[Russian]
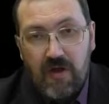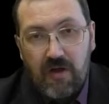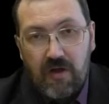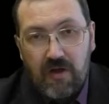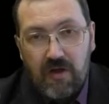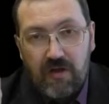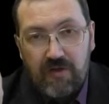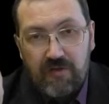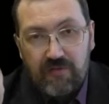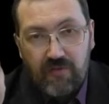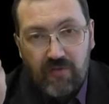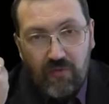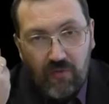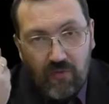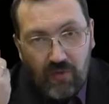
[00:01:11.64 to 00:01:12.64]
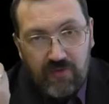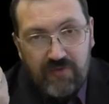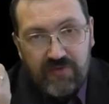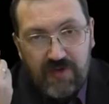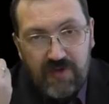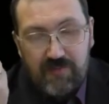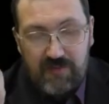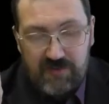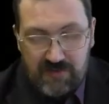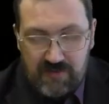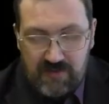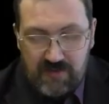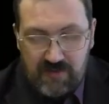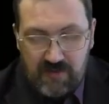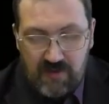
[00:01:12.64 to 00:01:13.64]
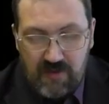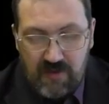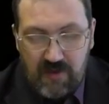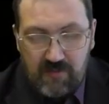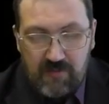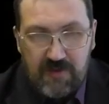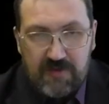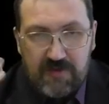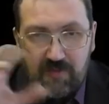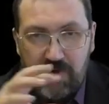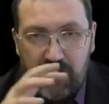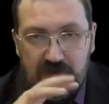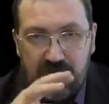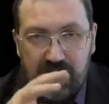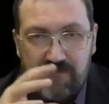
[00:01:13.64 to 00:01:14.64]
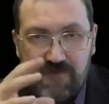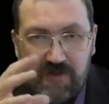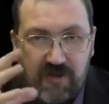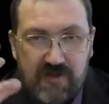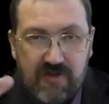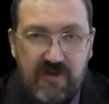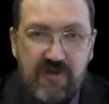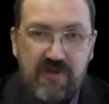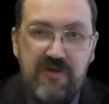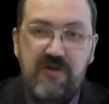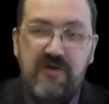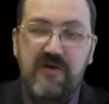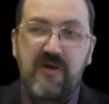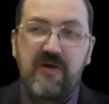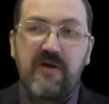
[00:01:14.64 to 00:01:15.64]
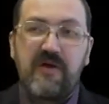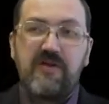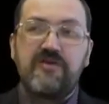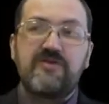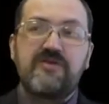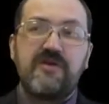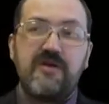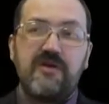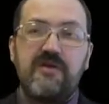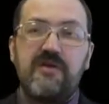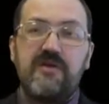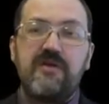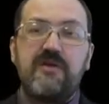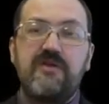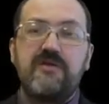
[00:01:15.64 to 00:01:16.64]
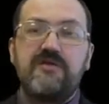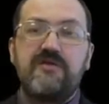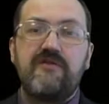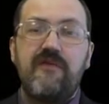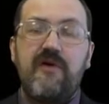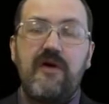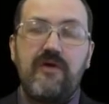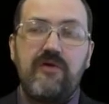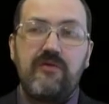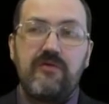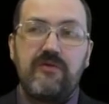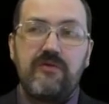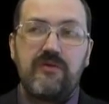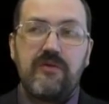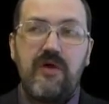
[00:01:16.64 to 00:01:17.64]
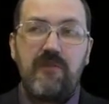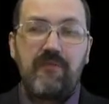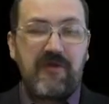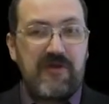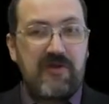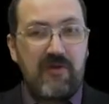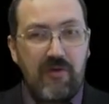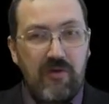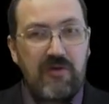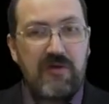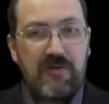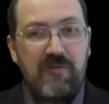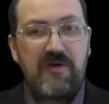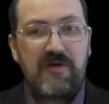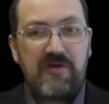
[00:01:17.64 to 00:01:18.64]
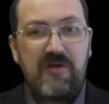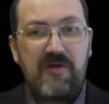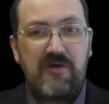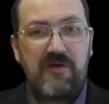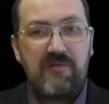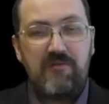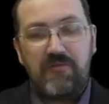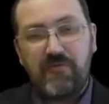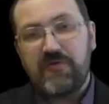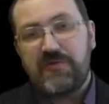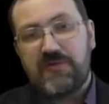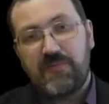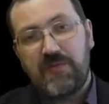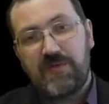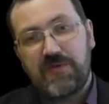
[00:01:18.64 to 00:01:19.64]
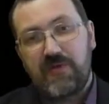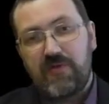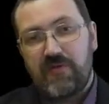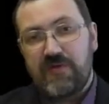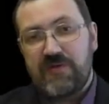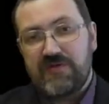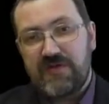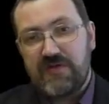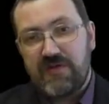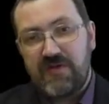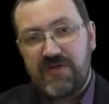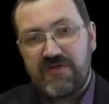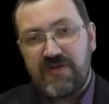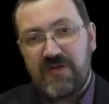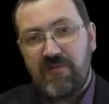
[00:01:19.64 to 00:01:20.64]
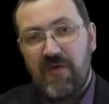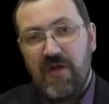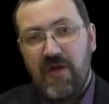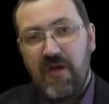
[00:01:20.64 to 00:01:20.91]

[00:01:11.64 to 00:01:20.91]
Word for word: А, но он там один, поэтому хотя в некоторых книгах греческий артикль называют определенным артиклем, ну просто по аналогии с английским,